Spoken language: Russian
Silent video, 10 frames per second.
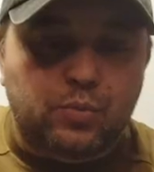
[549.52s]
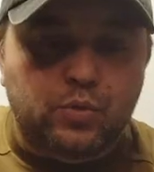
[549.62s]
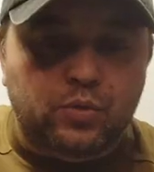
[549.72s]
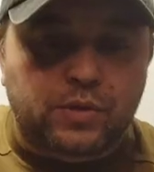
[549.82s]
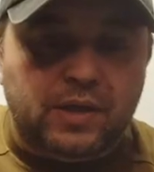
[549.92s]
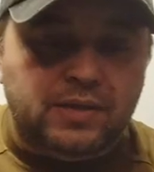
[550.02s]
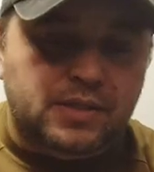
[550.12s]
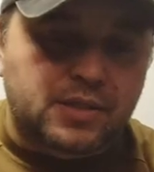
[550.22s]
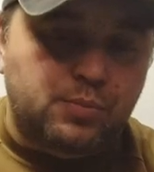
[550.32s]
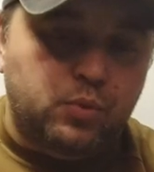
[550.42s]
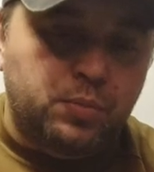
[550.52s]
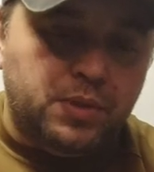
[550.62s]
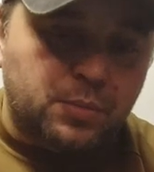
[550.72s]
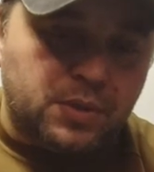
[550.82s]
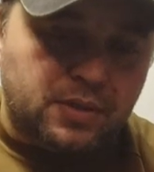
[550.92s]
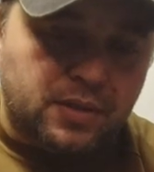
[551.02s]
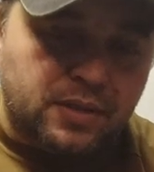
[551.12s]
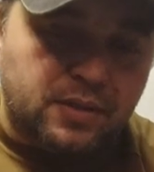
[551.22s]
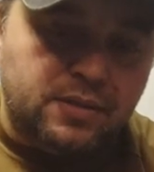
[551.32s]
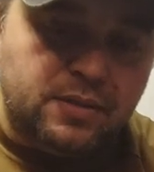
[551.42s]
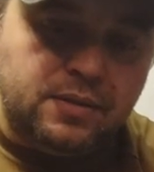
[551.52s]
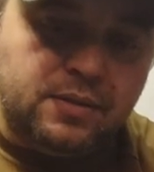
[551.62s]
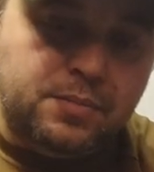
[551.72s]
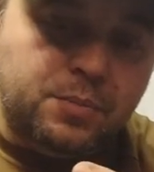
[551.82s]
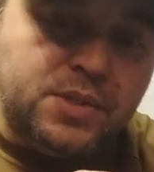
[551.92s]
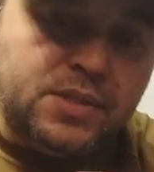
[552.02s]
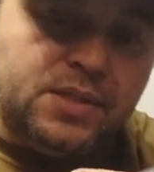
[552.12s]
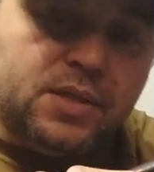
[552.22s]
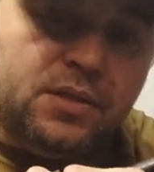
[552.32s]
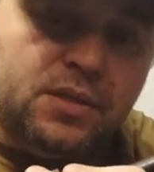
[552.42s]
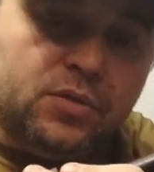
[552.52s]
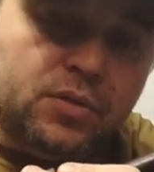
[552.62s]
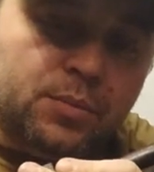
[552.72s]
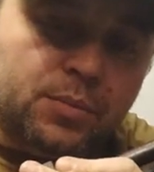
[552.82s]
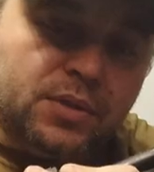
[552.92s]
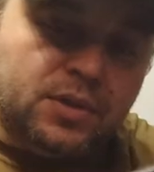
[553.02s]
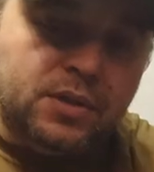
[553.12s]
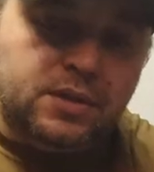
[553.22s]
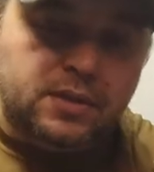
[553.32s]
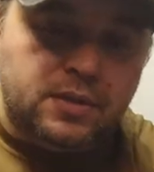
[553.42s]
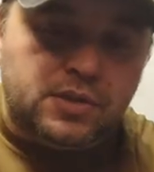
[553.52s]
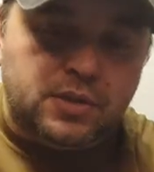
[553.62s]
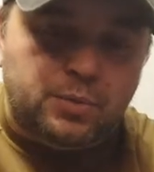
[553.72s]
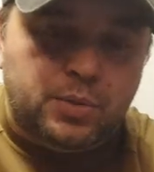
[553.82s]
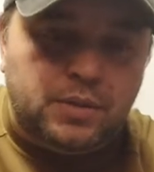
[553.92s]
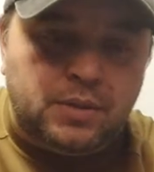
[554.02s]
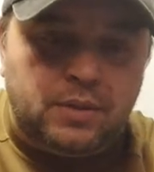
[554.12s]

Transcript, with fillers: будут танцы с бубнами. Так, позиционируем, где она должна быть.